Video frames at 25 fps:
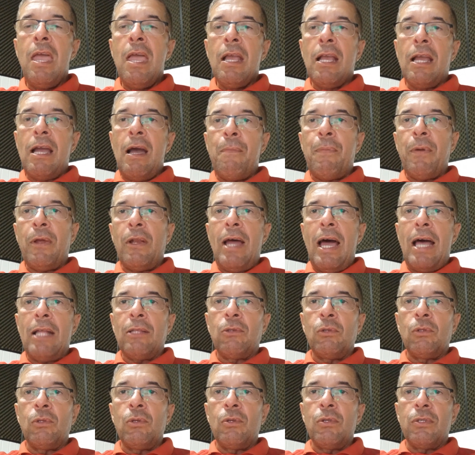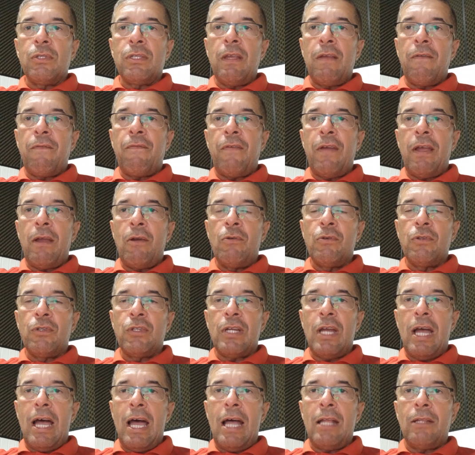Campeonato dos
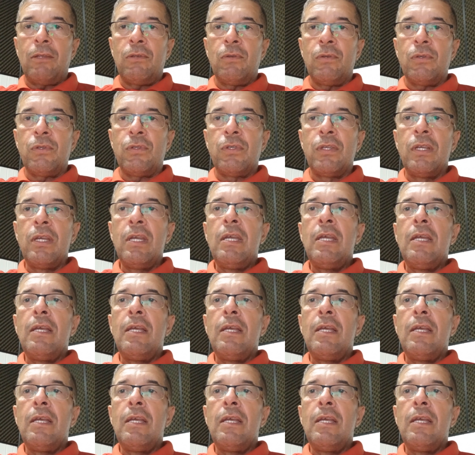Enferrujados.